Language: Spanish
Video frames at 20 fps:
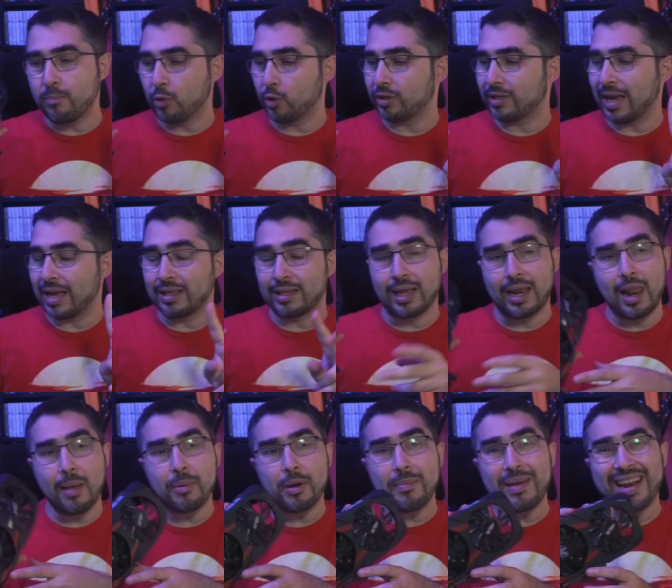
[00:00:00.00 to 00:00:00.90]

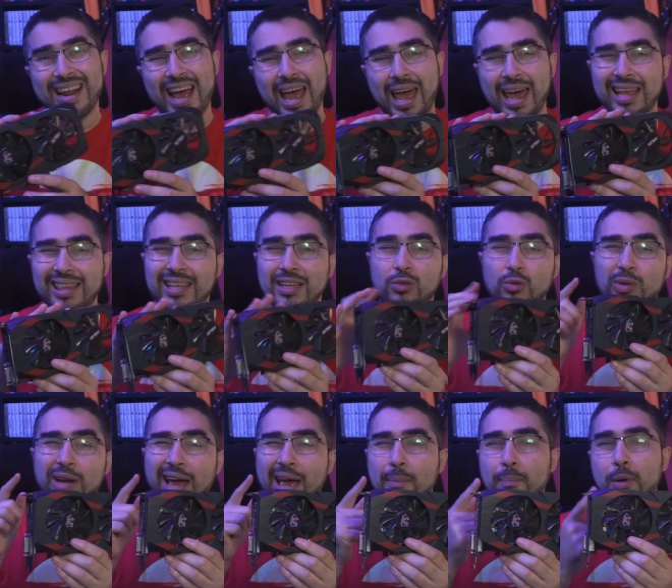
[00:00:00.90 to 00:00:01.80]
importantes. La primera, esta
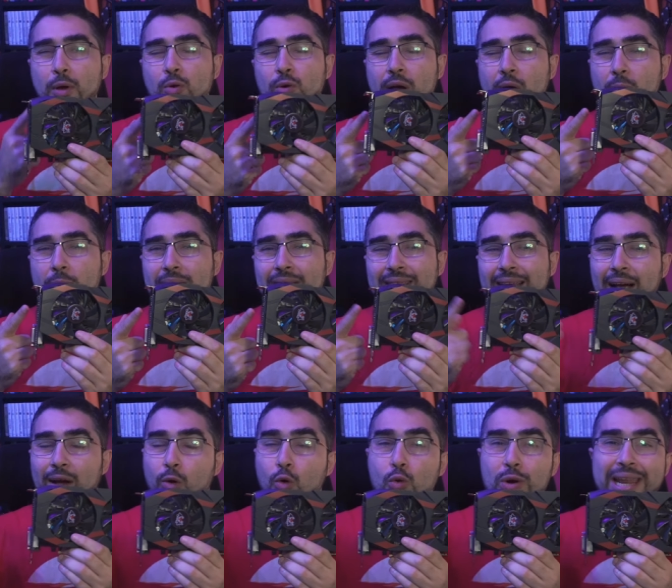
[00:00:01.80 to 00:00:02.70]
es una GPU que
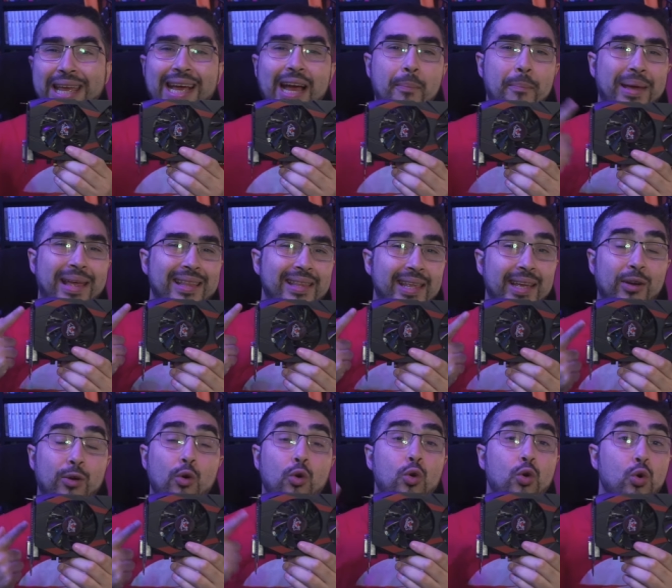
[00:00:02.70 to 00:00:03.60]
cuenta
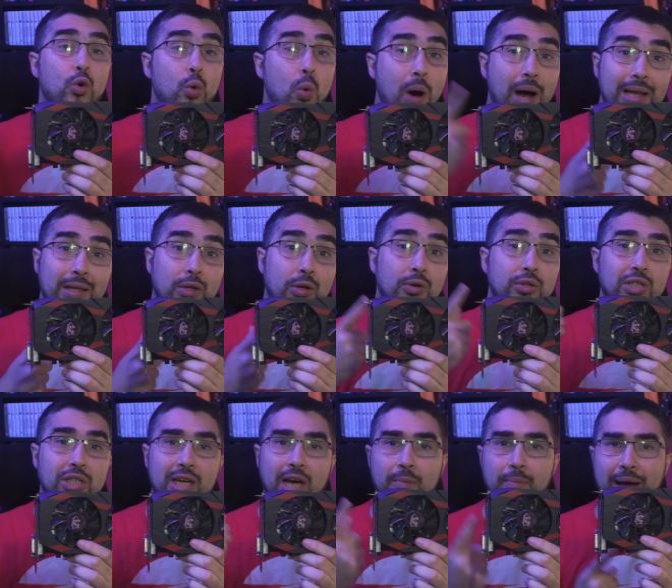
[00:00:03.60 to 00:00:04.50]
únicamente con
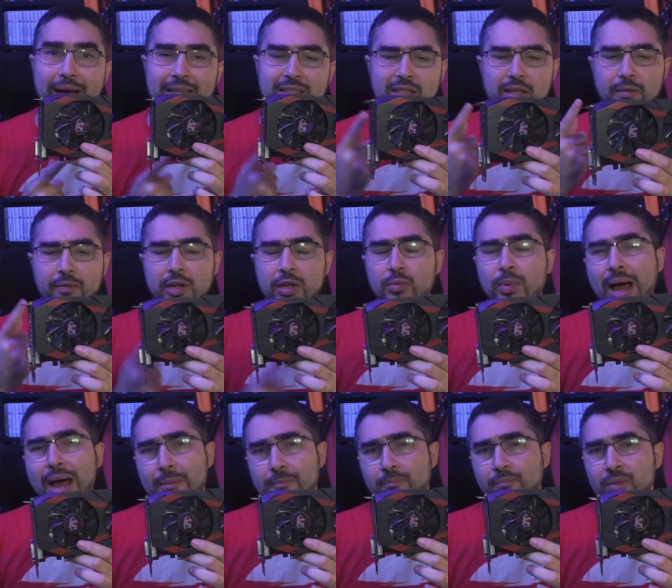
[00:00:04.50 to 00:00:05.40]
4 GB de
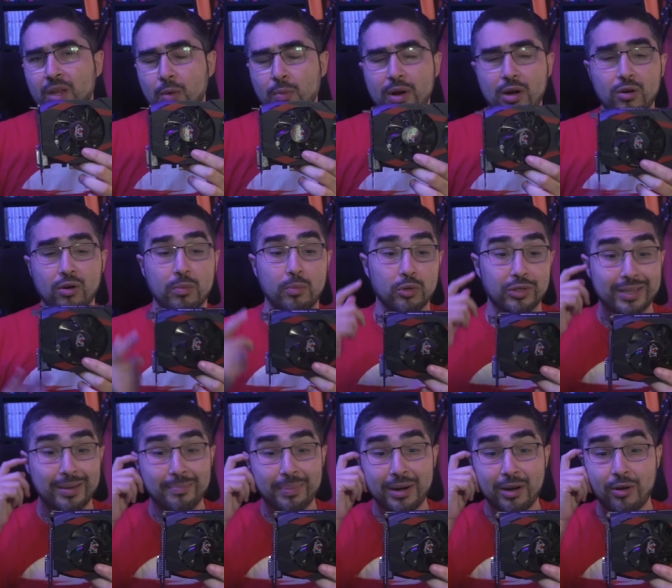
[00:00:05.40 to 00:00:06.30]
VRAM. Y bueno,
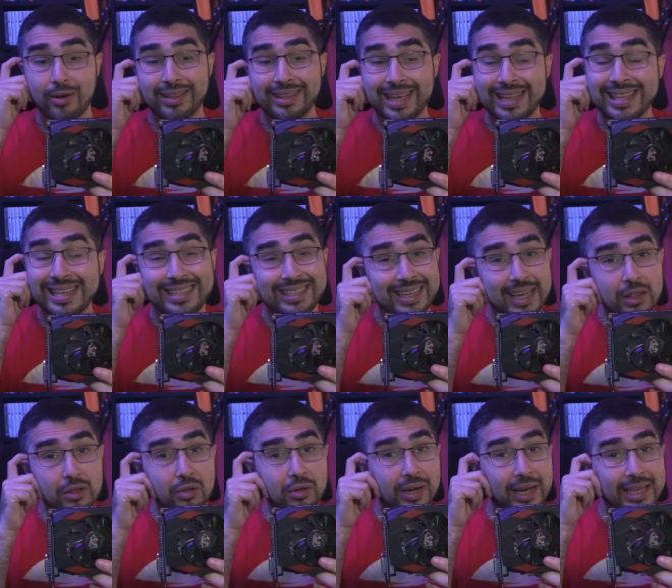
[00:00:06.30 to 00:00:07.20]
como siempre nos están
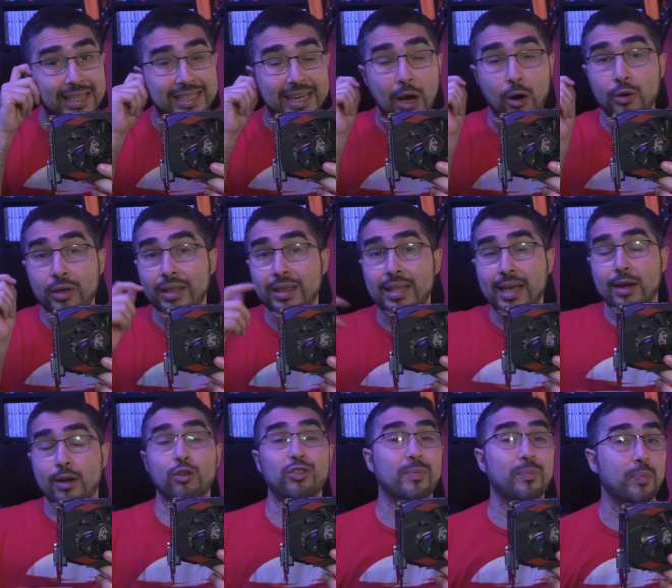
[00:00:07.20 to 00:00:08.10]
diciendo que ya hoy en
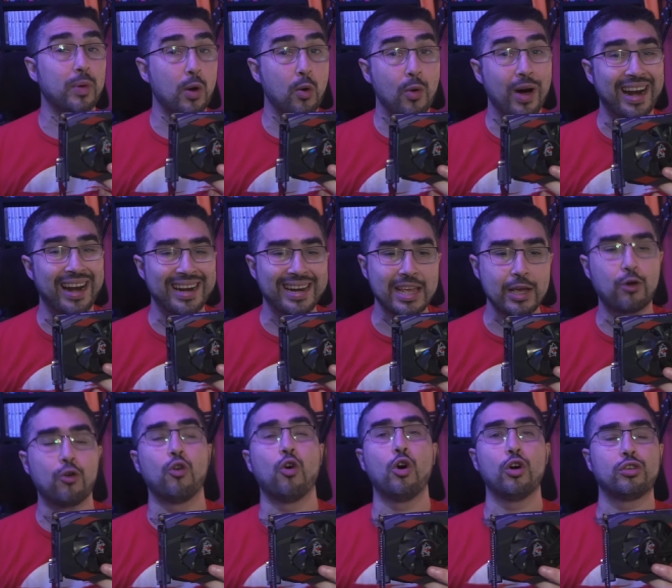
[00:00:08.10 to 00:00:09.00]
día no se puede jugar
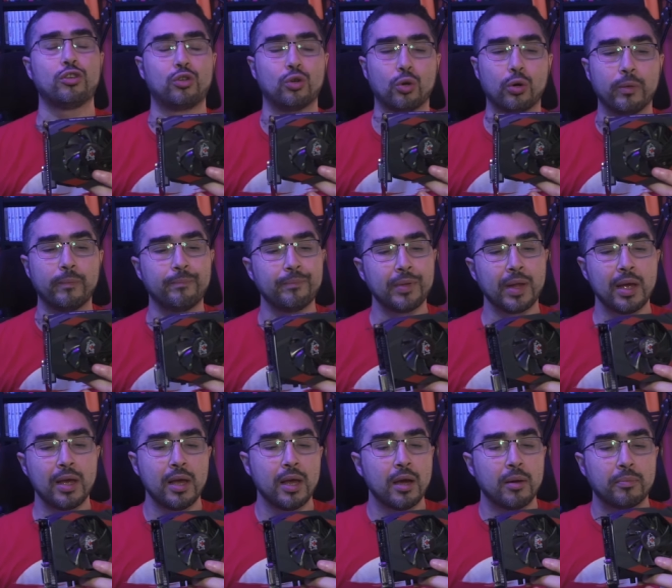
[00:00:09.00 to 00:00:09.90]
ni con 8,
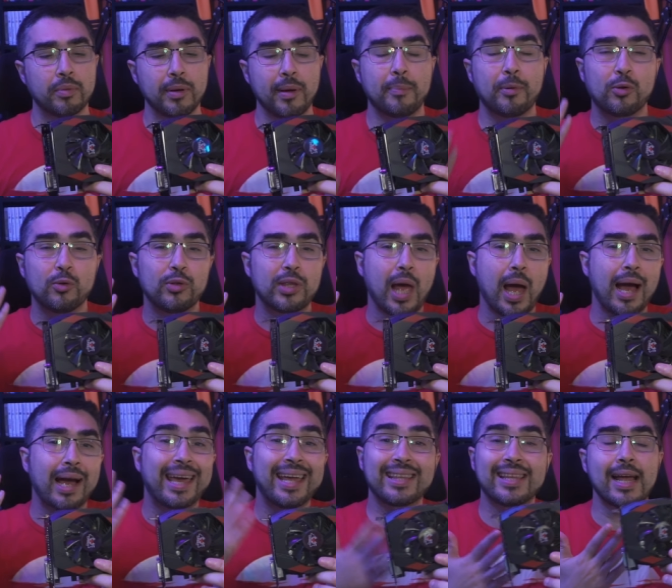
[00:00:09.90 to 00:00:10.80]
me
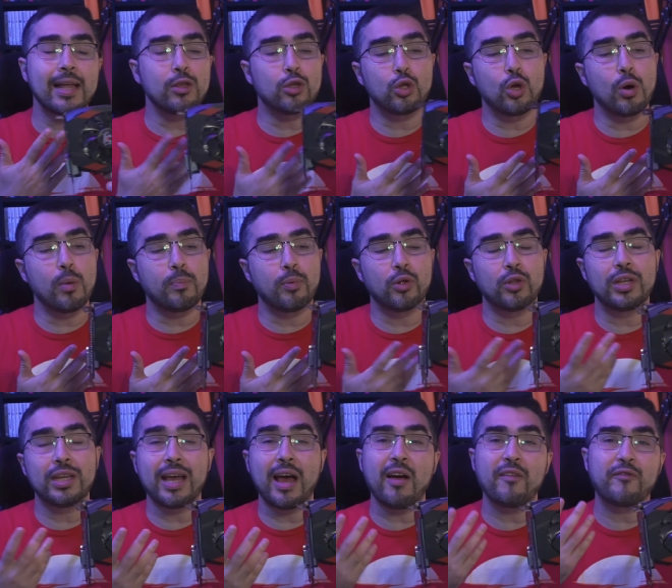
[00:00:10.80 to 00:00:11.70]
preguntaba qué tanto
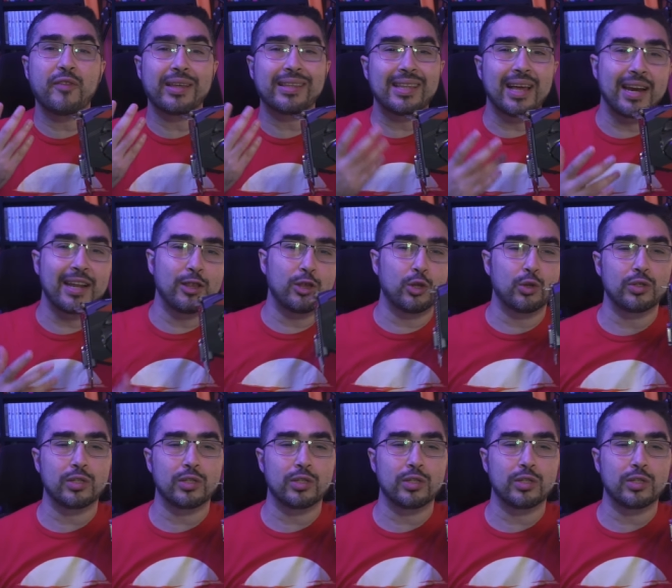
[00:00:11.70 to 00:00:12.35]
podría afectar